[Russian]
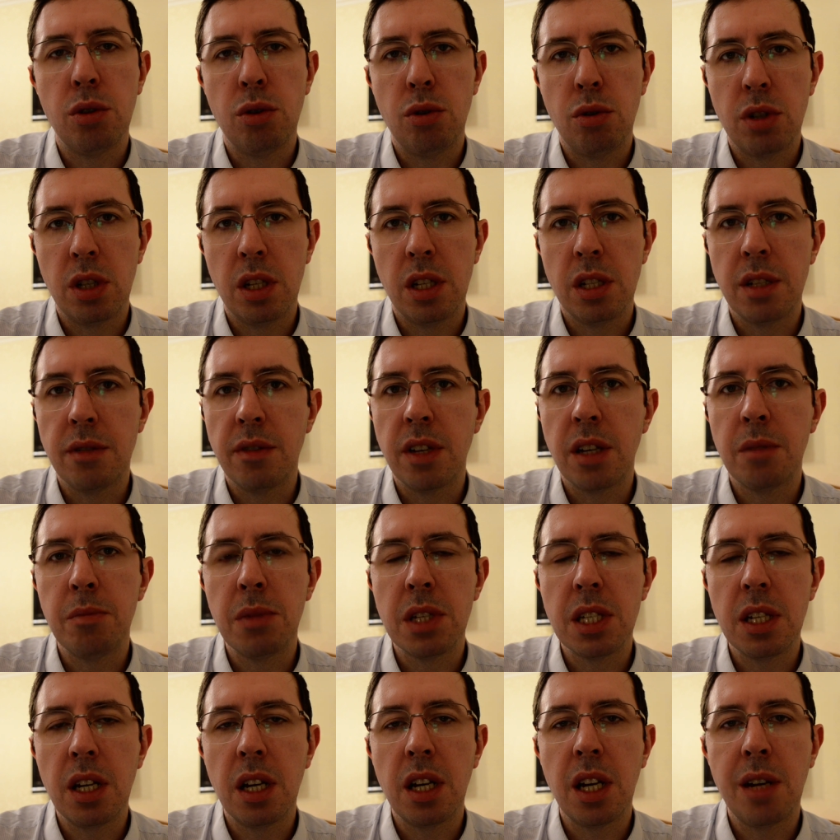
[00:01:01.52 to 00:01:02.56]
тоже о своих
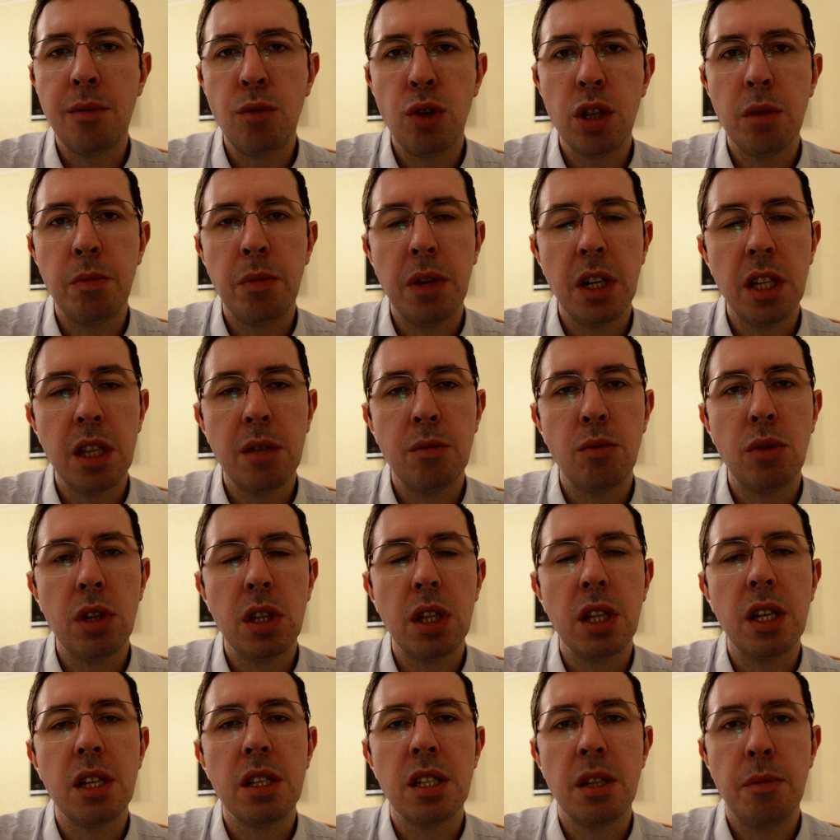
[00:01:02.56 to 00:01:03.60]
местах работы, поэтому это
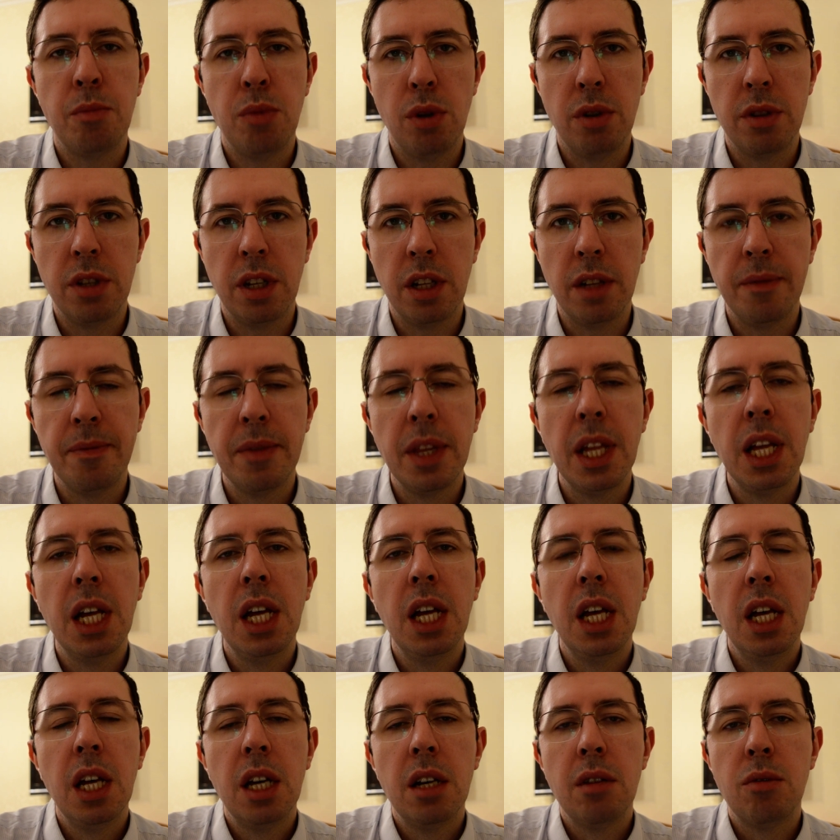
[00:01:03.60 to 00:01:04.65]
я заполнил.
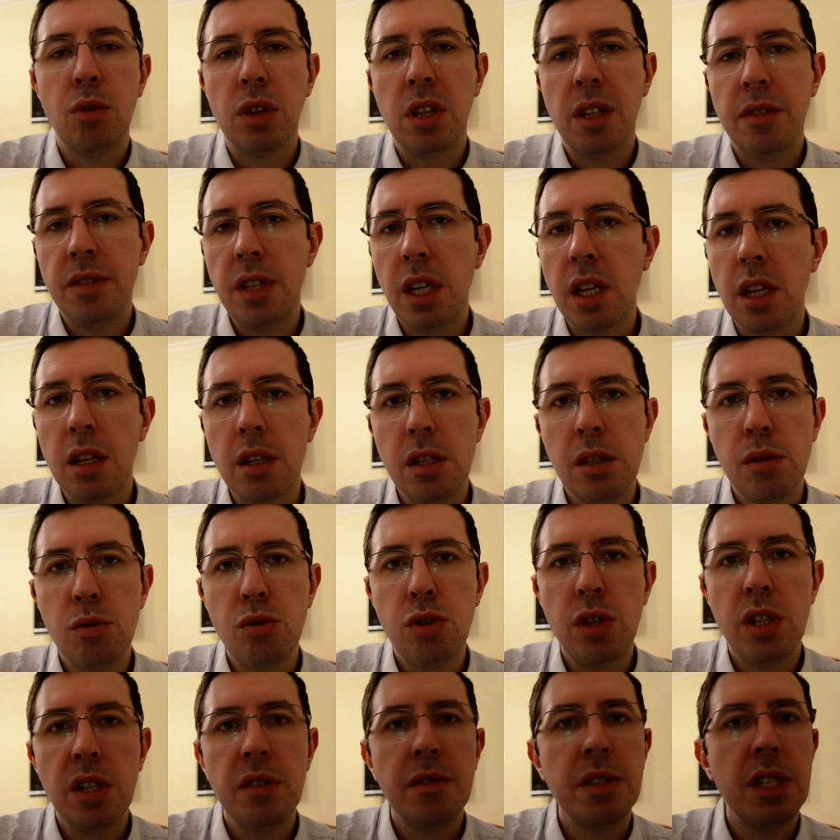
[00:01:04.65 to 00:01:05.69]
Вот, на всякий
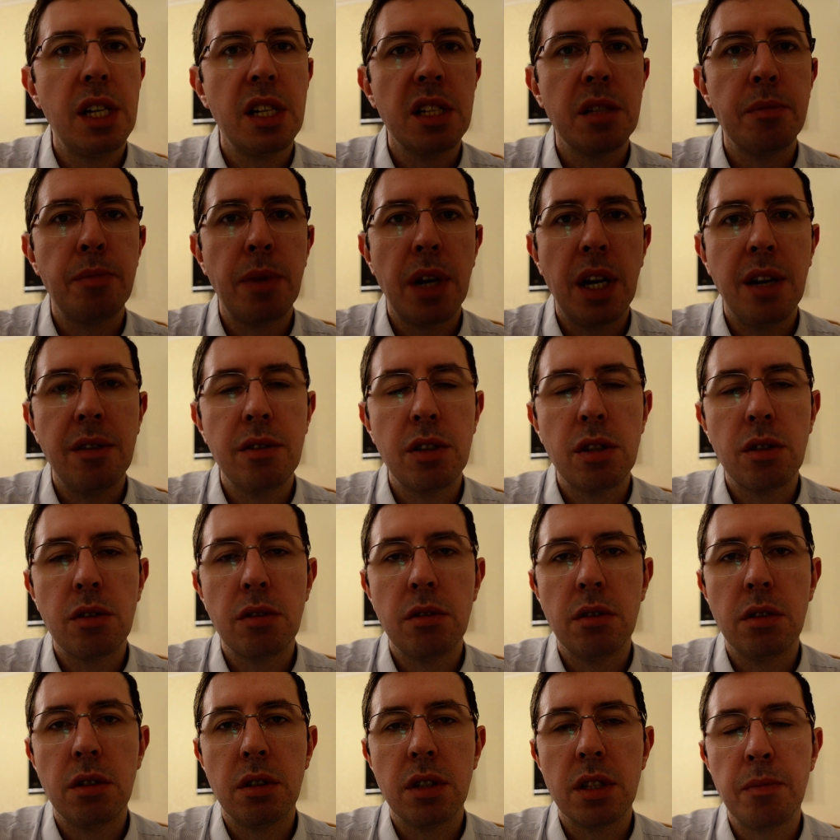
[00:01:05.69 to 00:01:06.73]
случай взял справы,
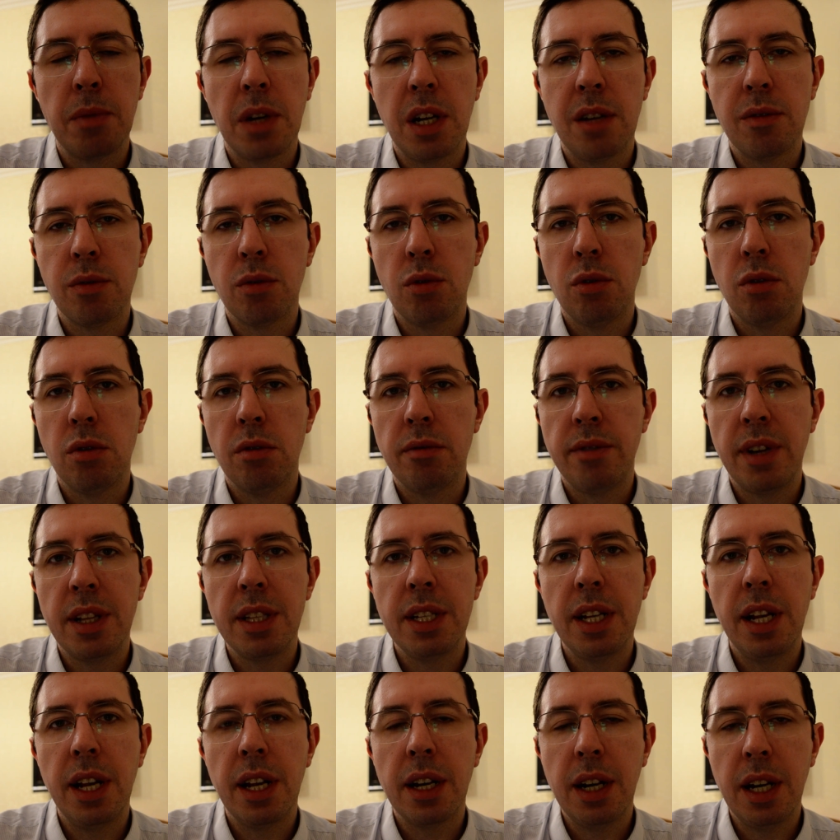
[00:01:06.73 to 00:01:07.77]
э, справку в
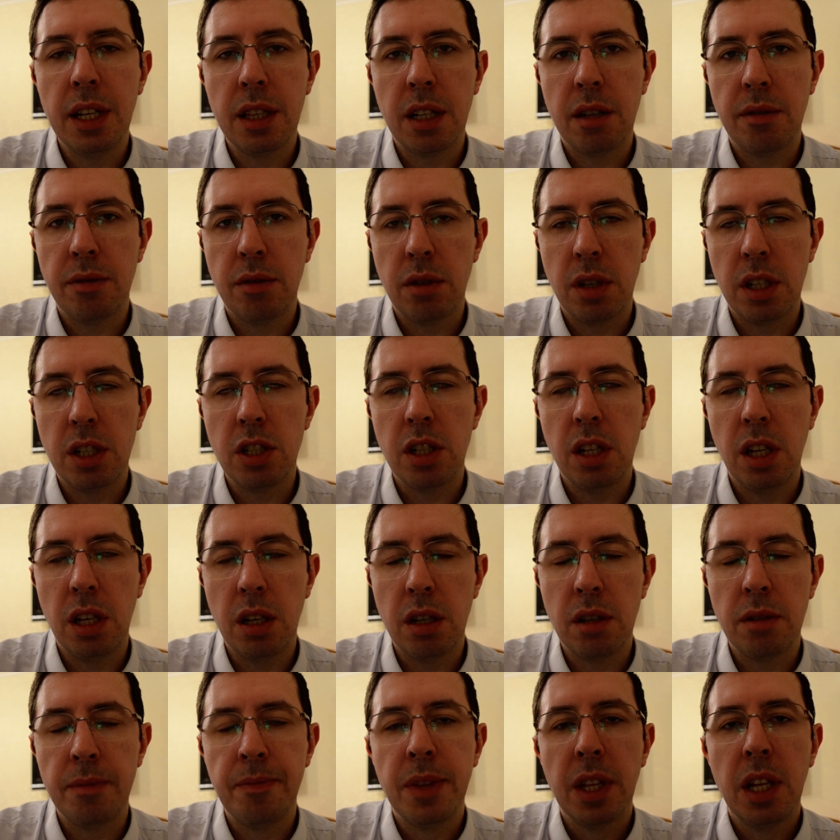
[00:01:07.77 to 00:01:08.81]
отделе кадров, точнее,
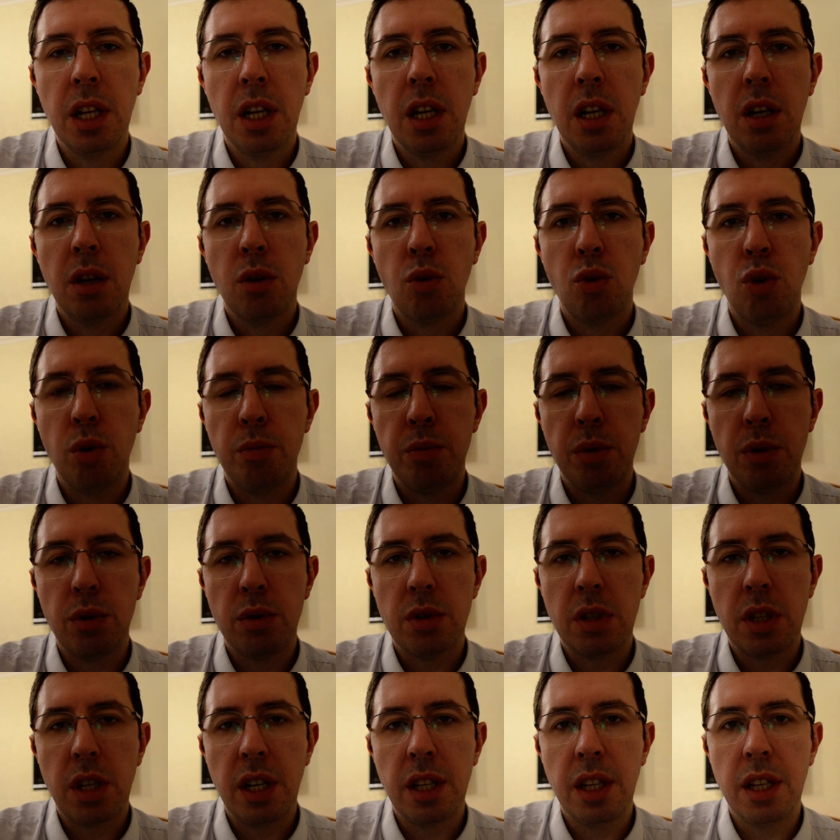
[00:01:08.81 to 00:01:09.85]
копию
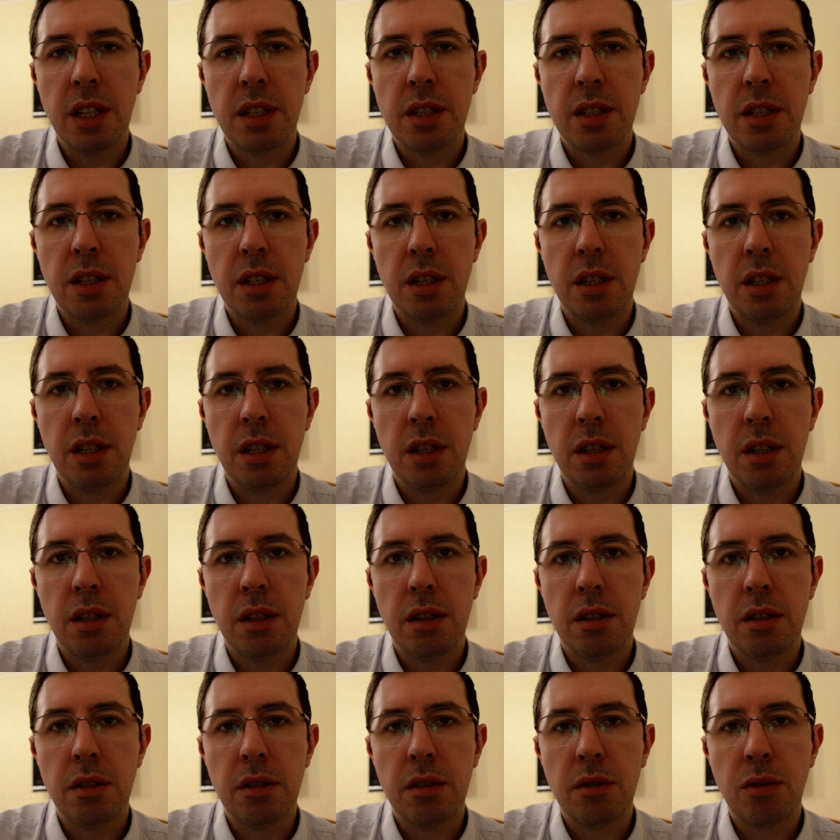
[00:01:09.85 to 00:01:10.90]
страниц,
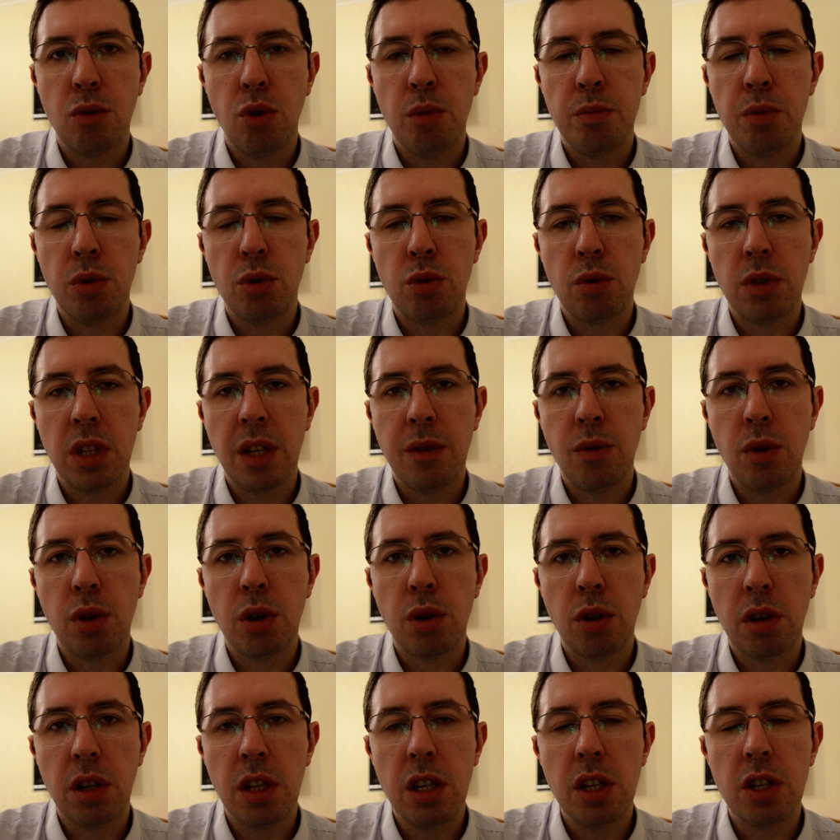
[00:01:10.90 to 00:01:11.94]
э, копию трудовой
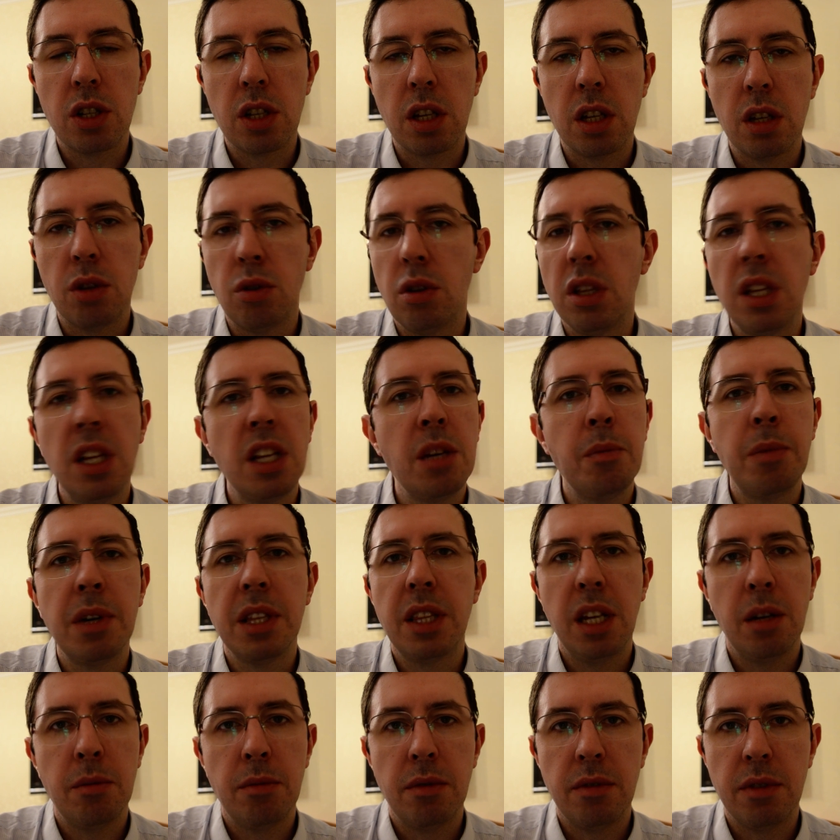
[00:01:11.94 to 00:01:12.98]
книжки, но она не
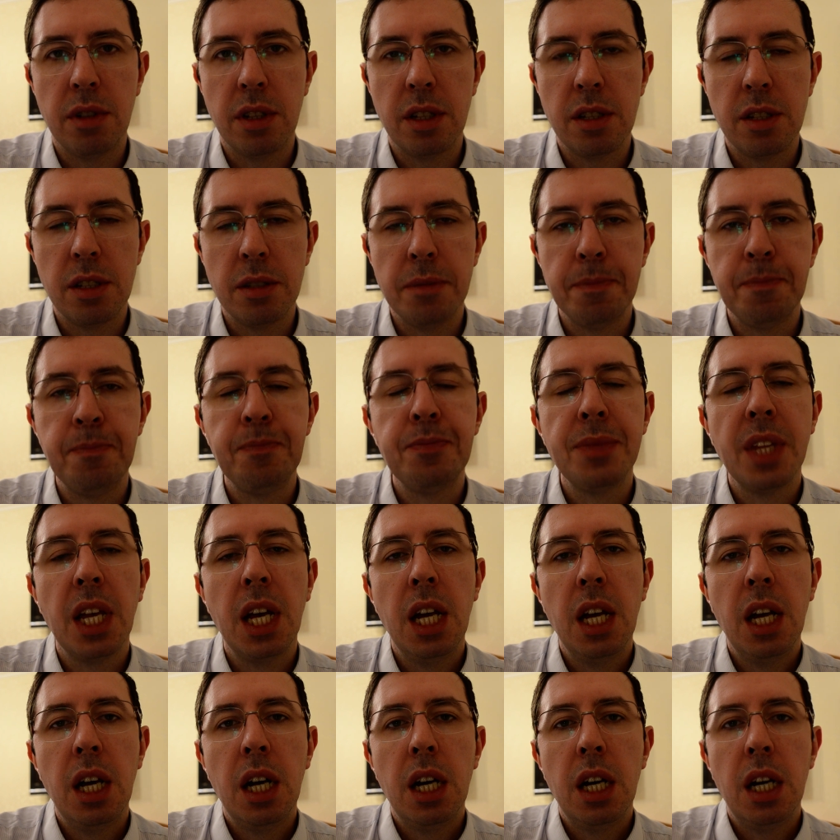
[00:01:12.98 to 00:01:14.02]
потребовалась.
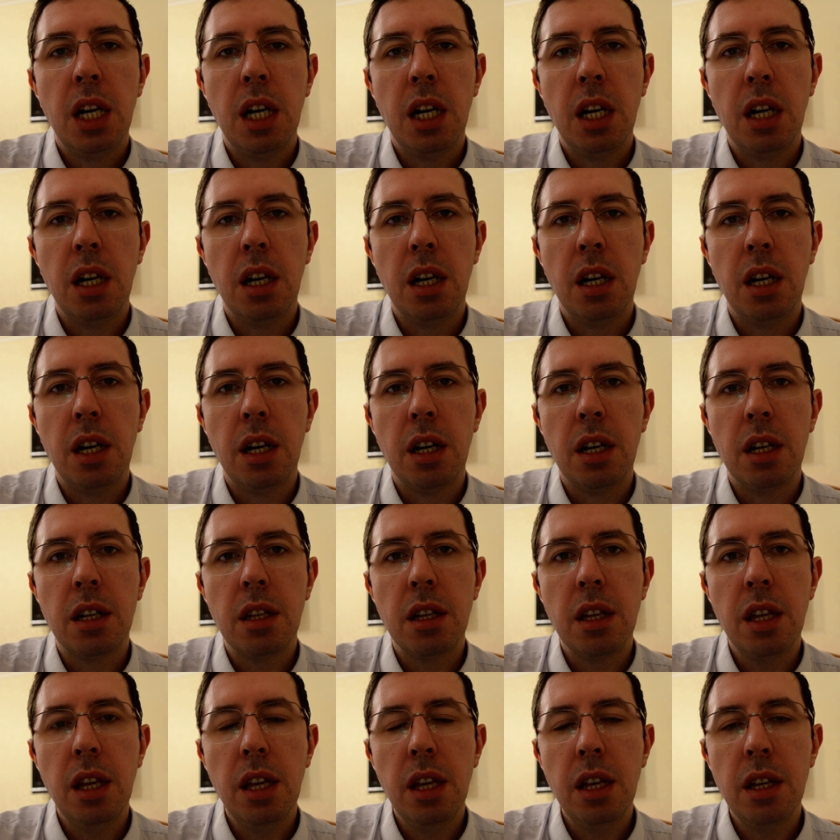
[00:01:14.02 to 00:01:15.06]
А,
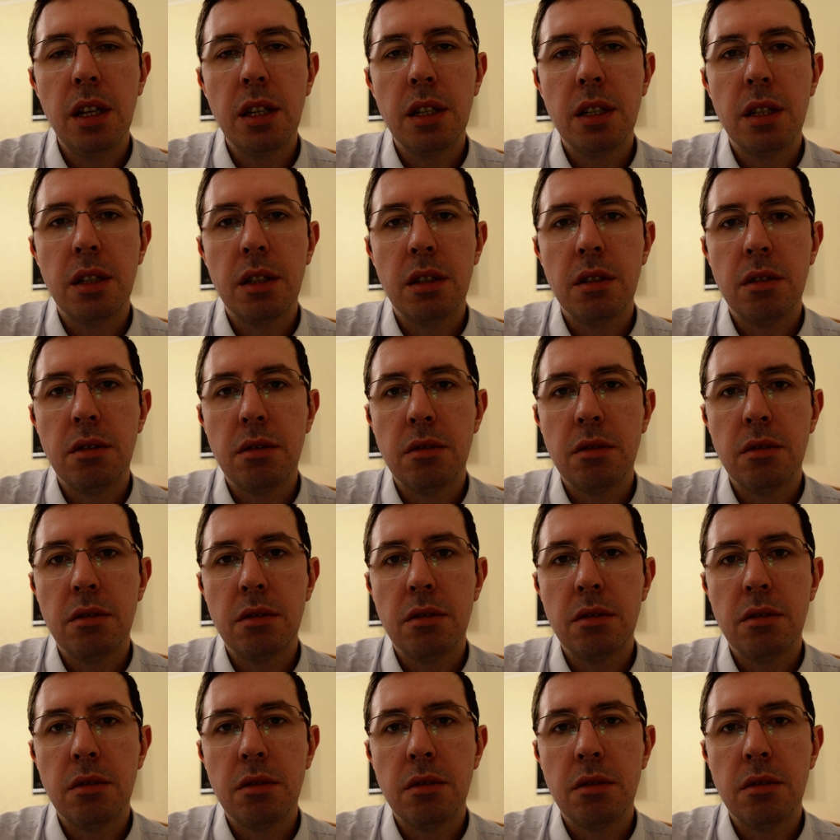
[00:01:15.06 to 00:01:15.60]
и э,